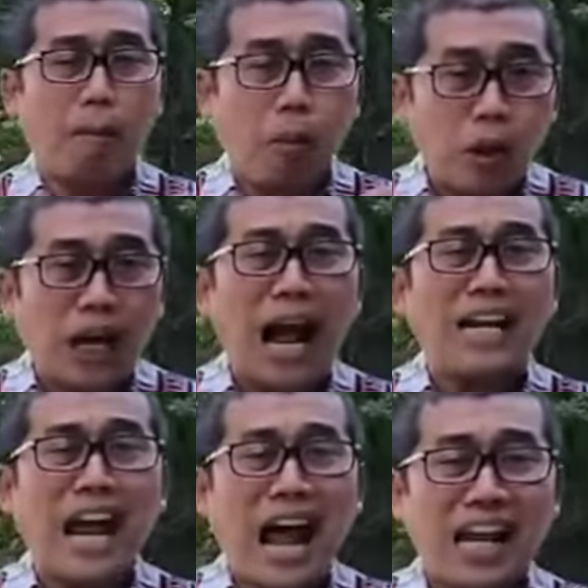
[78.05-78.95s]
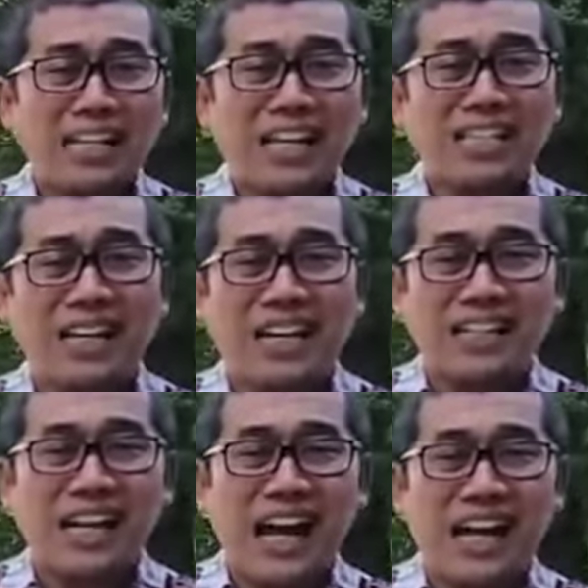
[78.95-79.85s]
Bukan hanya
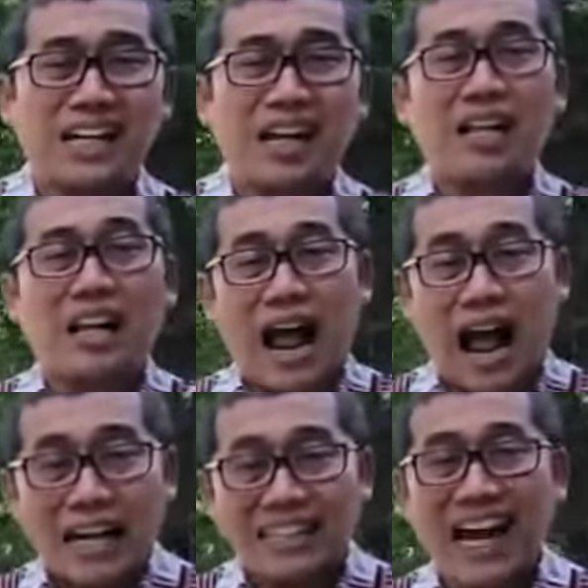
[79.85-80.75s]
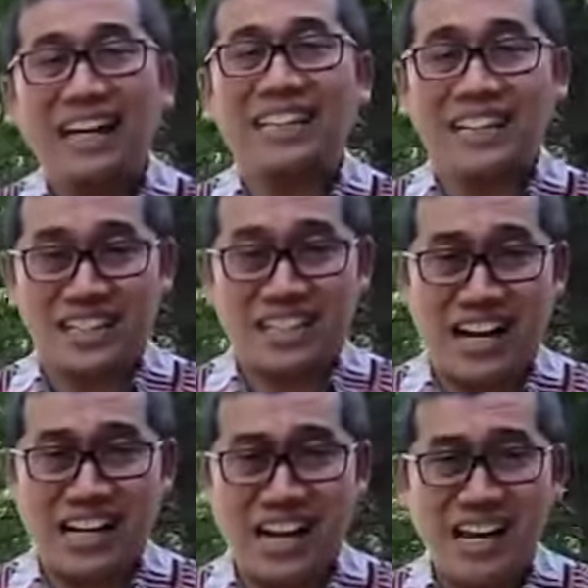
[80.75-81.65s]
sekedar ada di
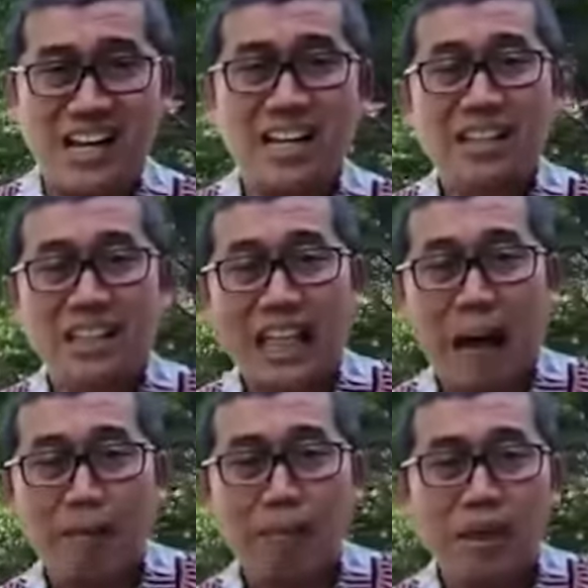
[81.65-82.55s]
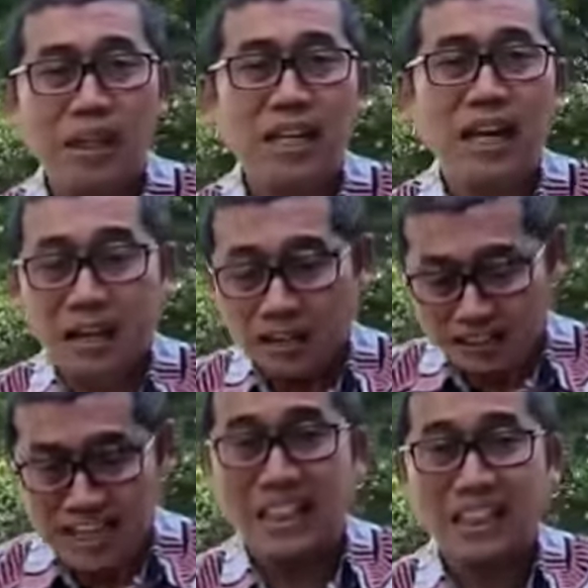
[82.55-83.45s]
rencana, tetapi
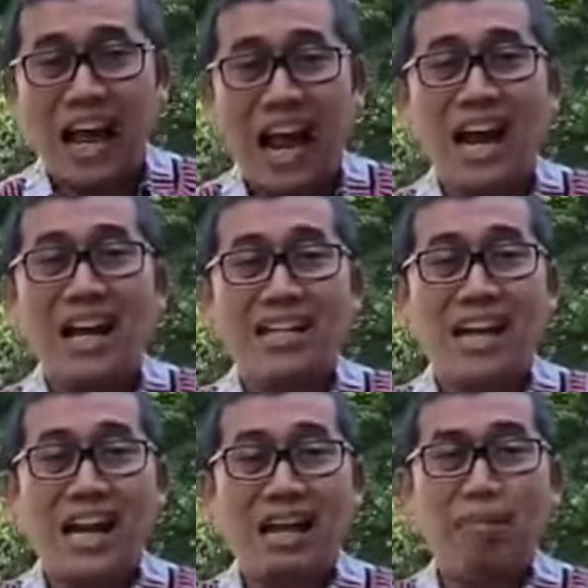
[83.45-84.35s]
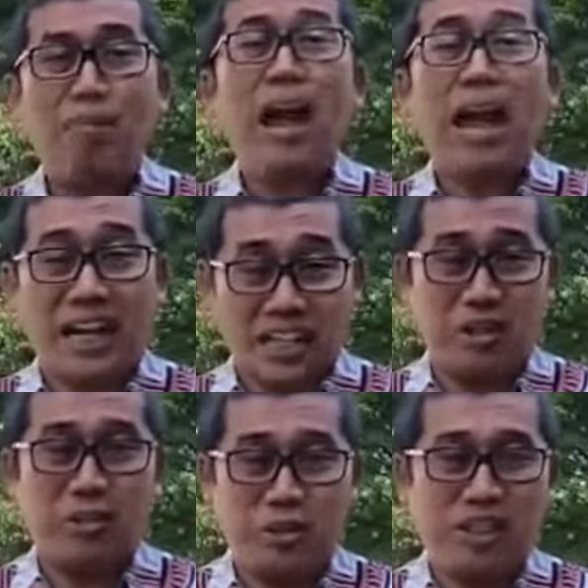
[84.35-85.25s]
nyata dalam
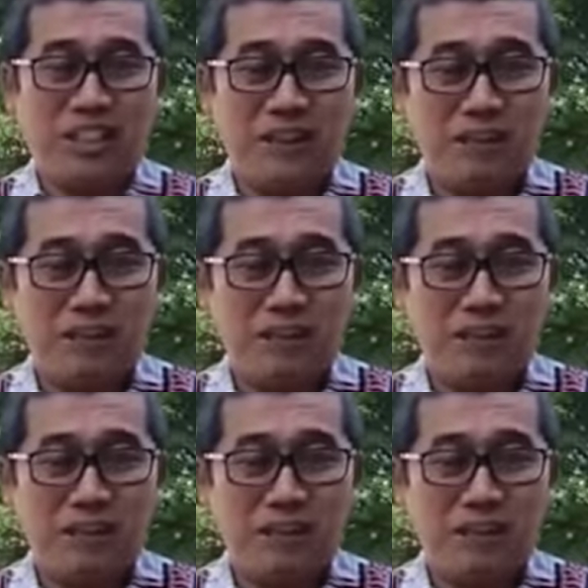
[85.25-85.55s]
eksekusi.